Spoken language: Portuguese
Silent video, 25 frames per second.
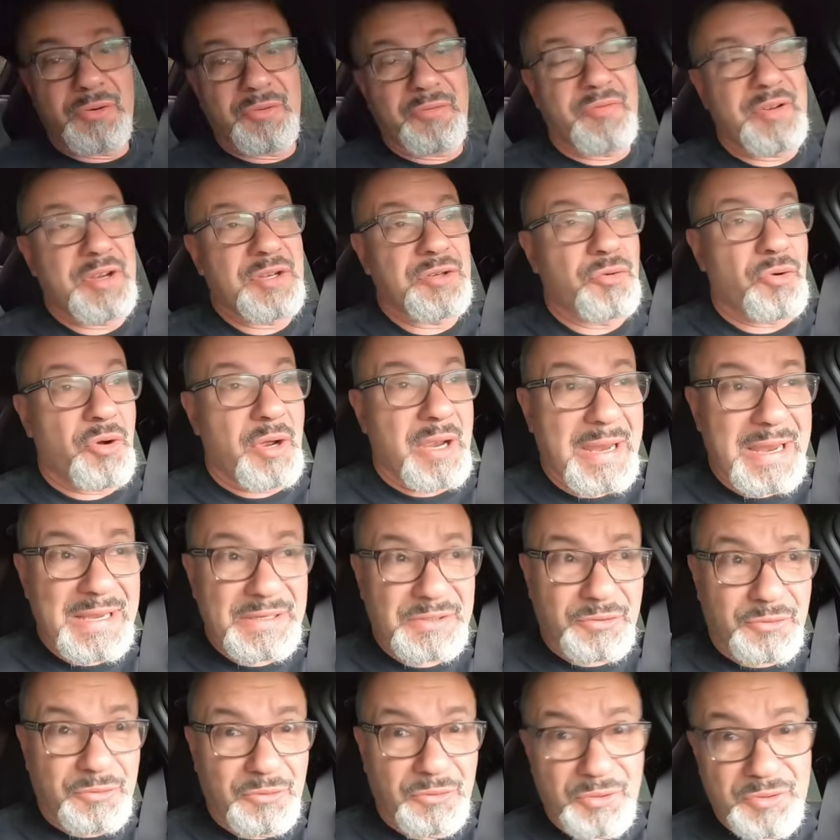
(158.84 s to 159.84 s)
um vídeo
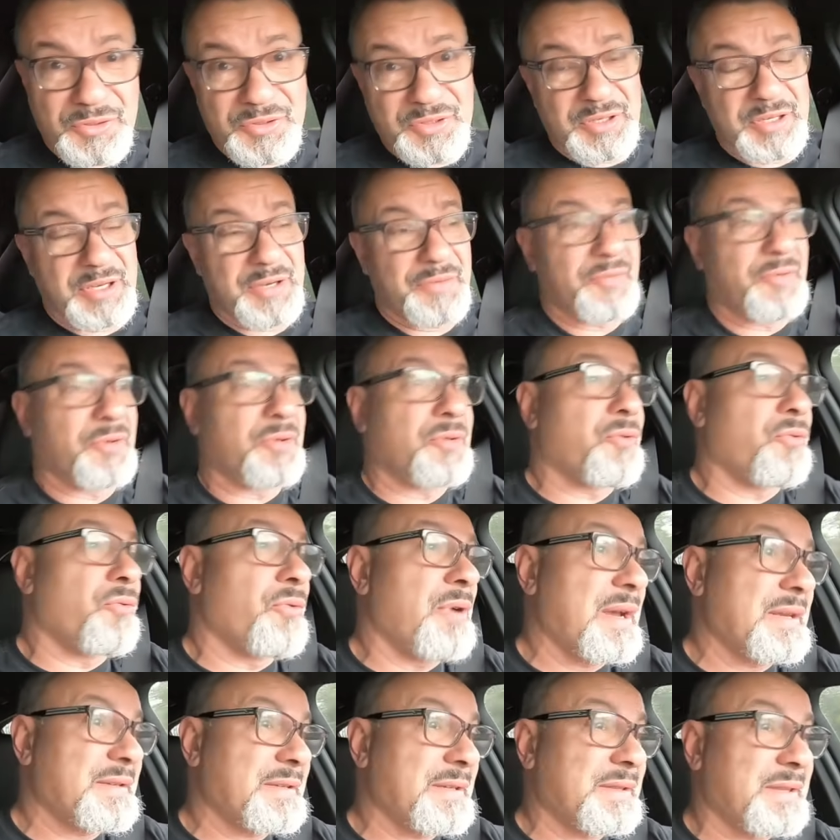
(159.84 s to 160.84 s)
exclusivo
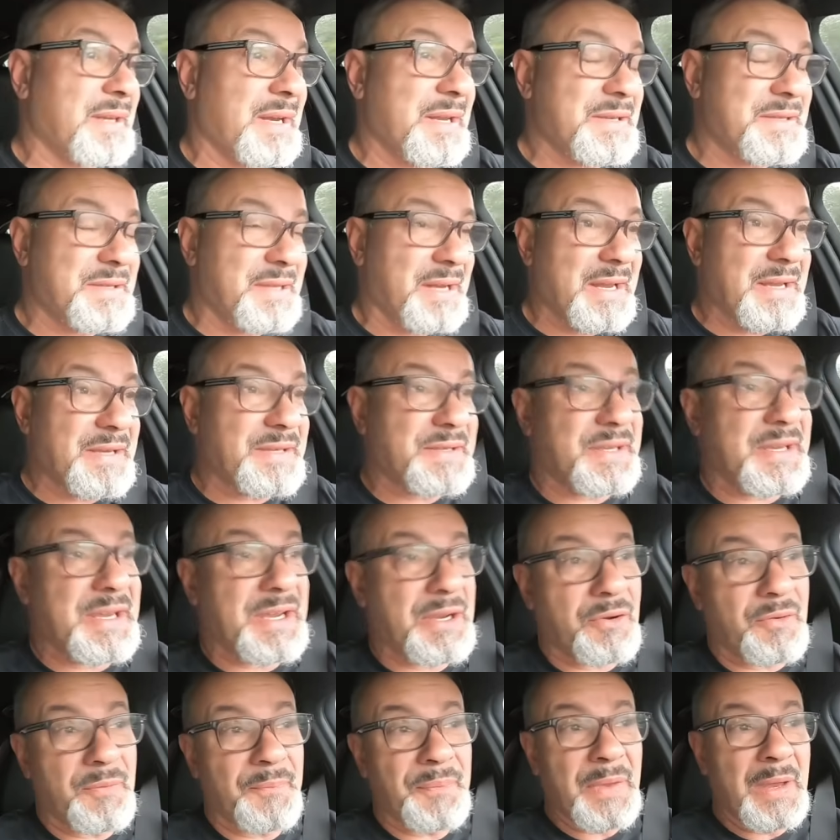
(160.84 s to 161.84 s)
com essa
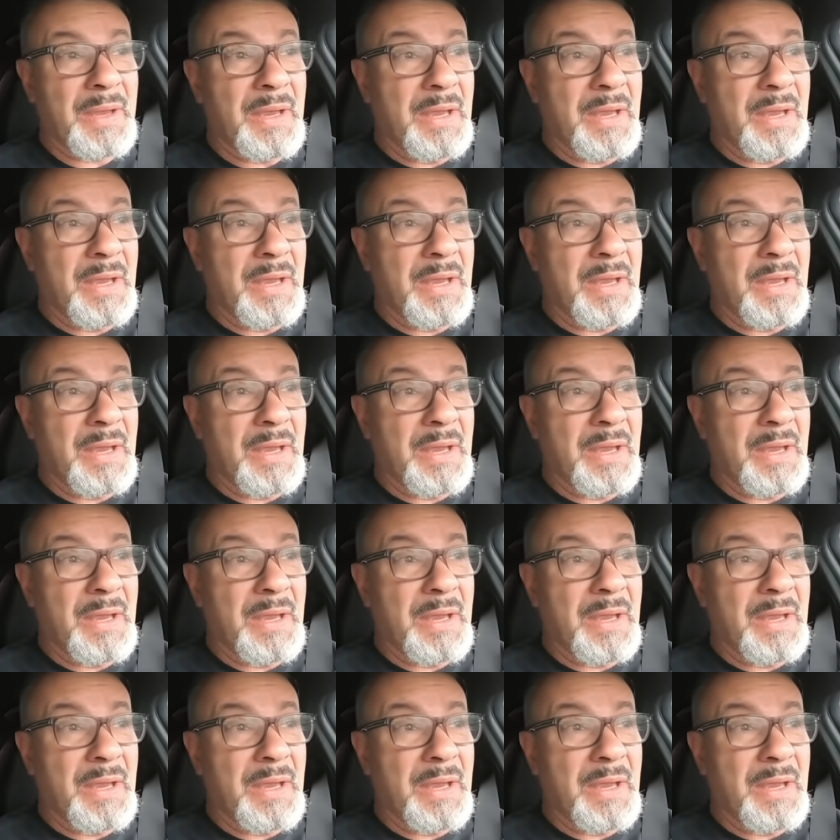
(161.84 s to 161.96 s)
335